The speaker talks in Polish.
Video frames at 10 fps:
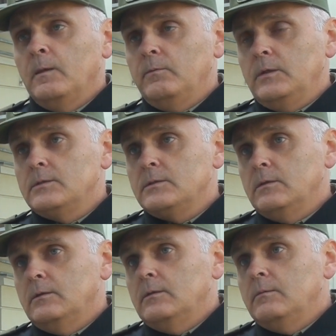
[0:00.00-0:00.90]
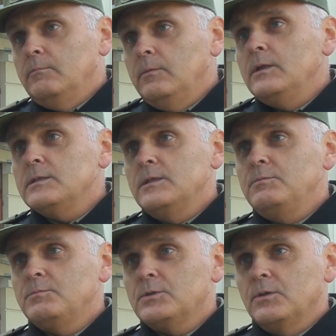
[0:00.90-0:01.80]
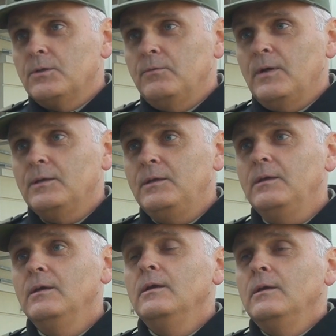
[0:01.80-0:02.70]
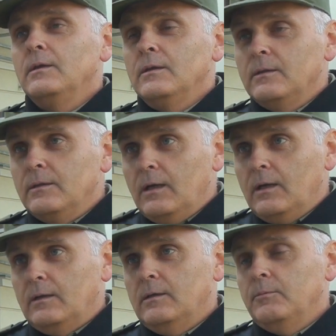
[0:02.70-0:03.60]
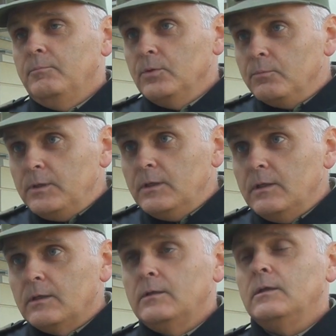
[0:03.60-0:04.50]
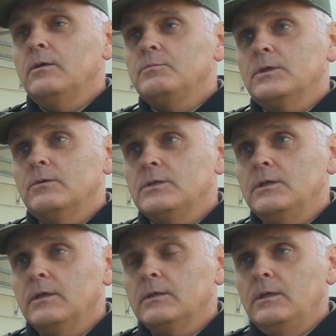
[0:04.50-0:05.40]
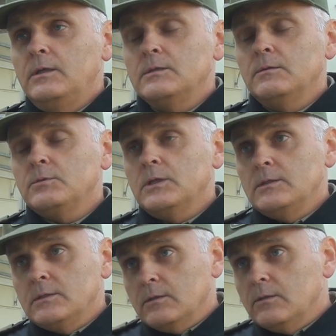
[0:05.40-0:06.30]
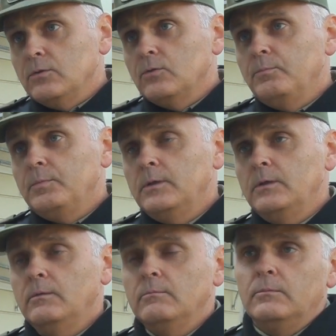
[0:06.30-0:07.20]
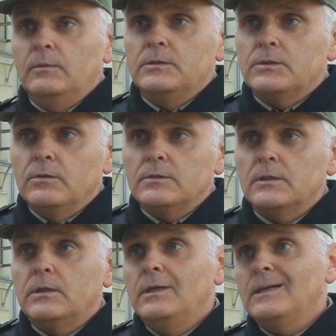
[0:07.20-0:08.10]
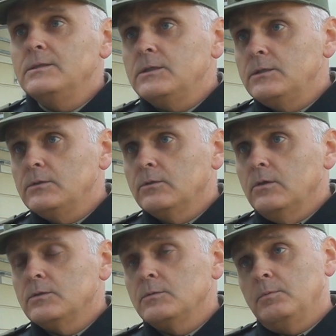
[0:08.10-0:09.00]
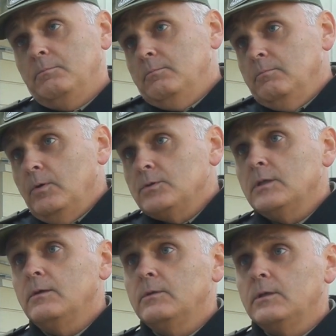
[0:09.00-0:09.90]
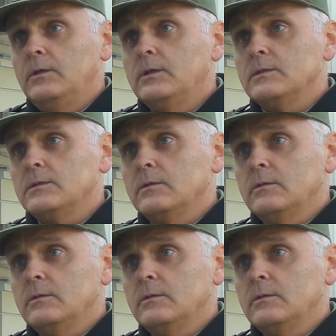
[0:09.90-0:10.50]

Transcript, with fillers: Więc e, my jesteśmy przygotowani na próby nielegalnego przekroczenia granicy przez grupy liczące kilkadziesiąt osób, może nawet kilkaset.